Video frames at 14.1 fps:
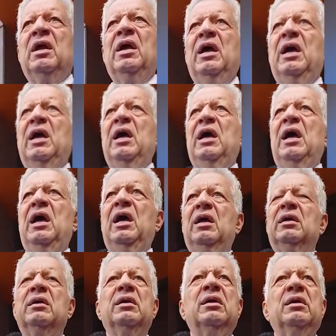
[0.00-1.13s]
آه،
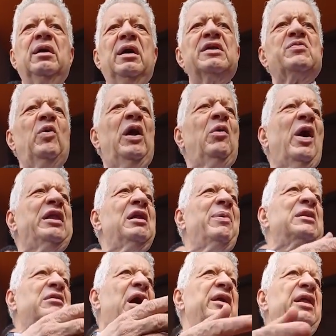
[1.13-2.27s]
اسمه ايه الواد
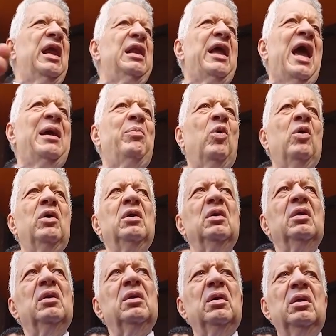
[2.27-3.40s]
البلطجي ده اللي جايبه؟
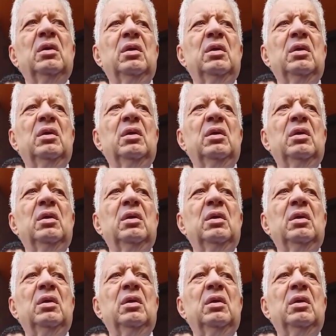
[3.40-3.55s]
عريان